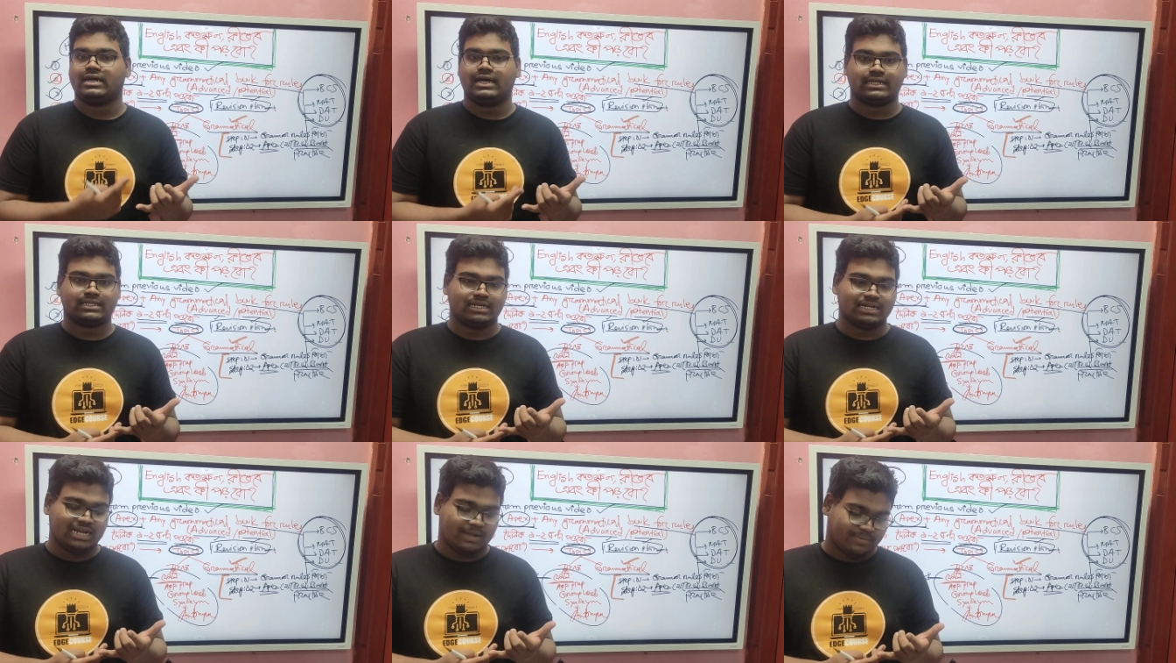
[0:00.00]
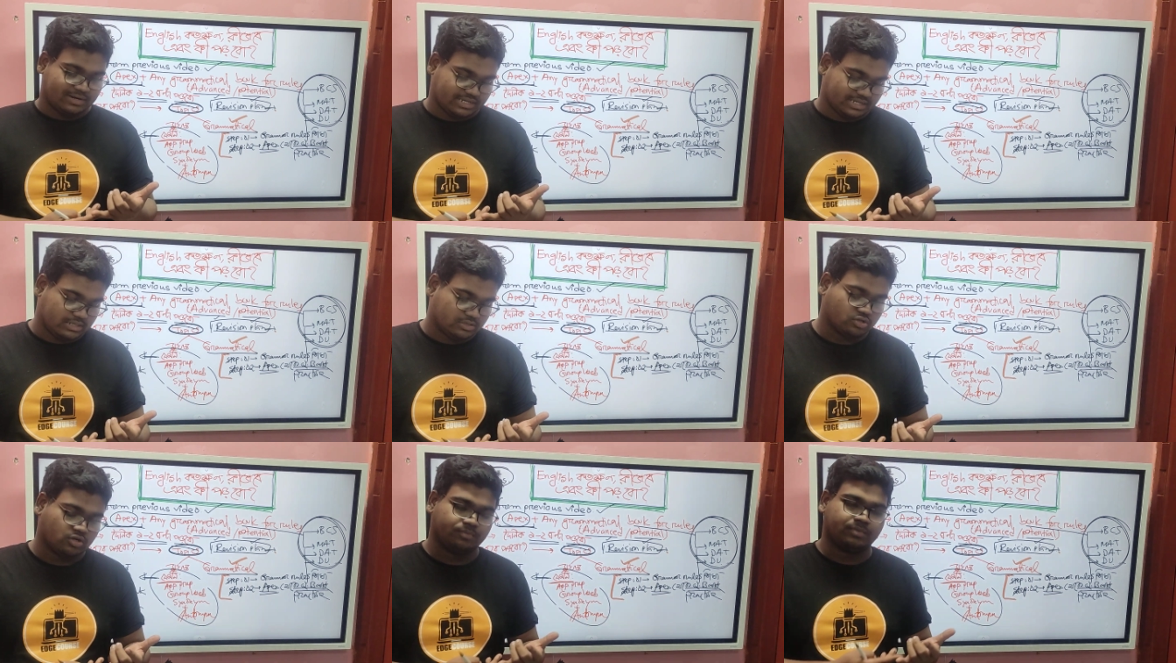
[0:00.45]
একটা
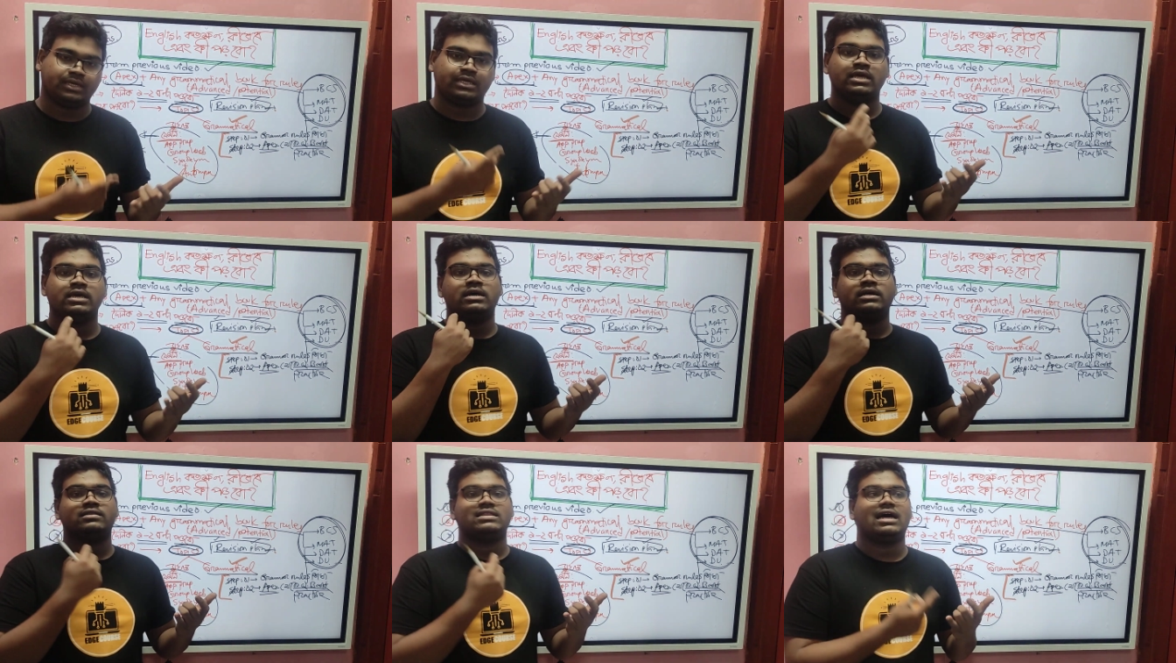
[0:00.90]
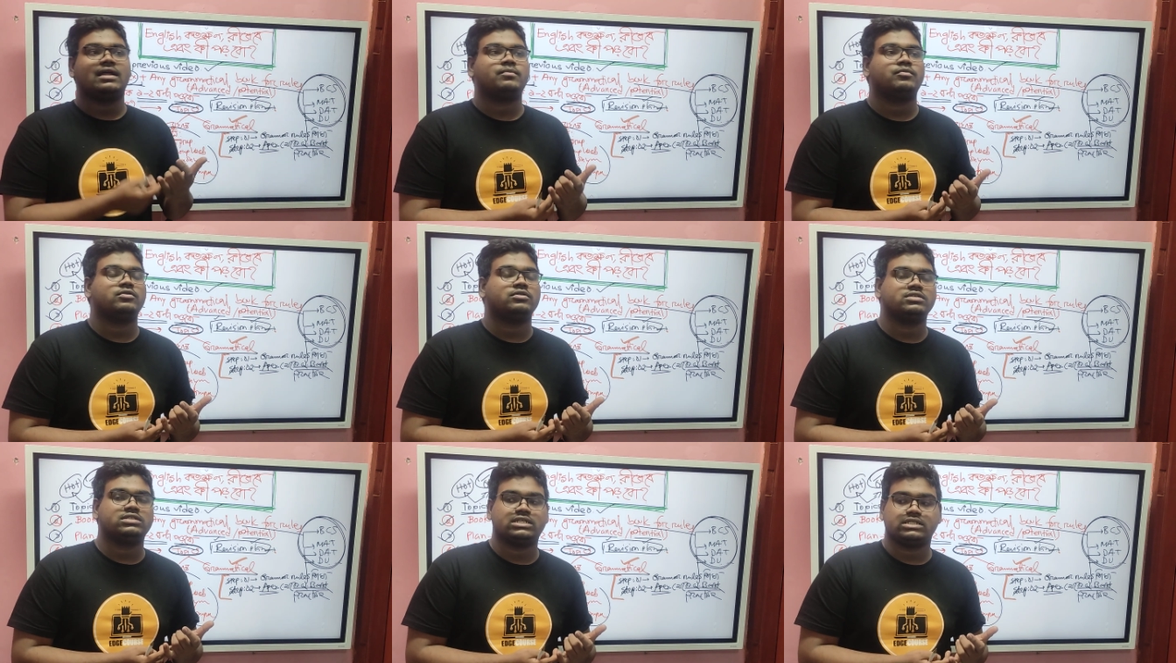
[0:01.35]
গ্রামাটিক্যাল টপিক
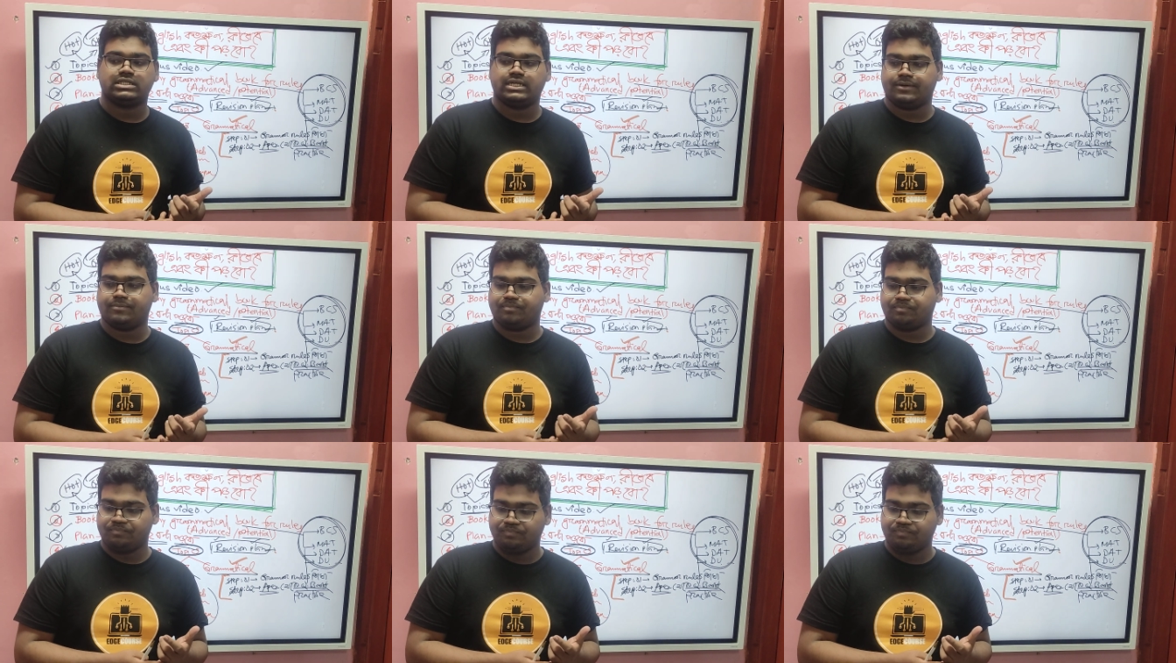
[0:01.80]
তারপর হচ্ছে যে